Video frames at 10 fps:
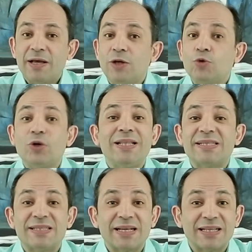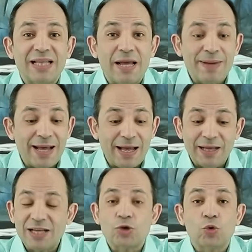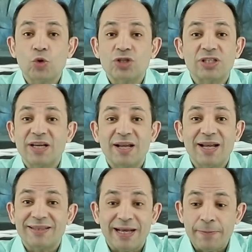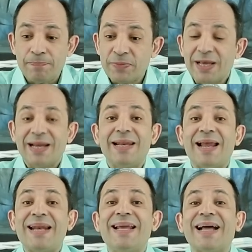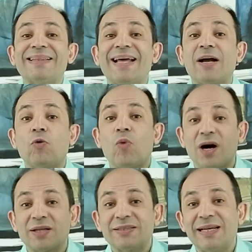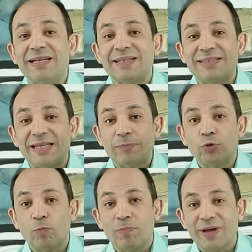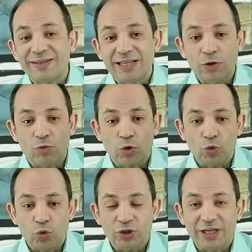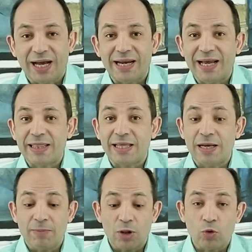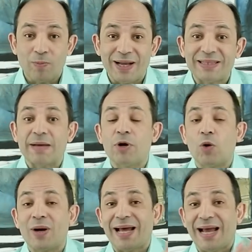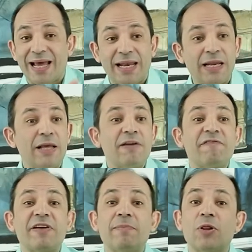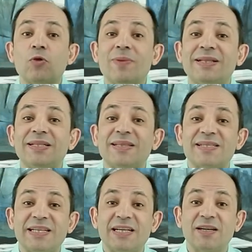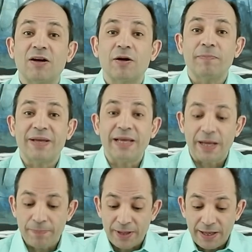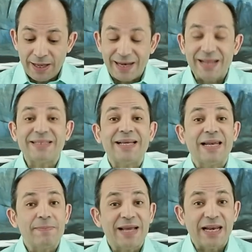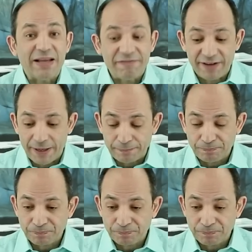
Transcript: يجيد استخدامها يسهل صيانتها لن يحتاج وقت لتدريب ضباطه وجنوده على هذه المنظومات كما هو الحال في منظومات التسليح الغربيه التي لم يالفها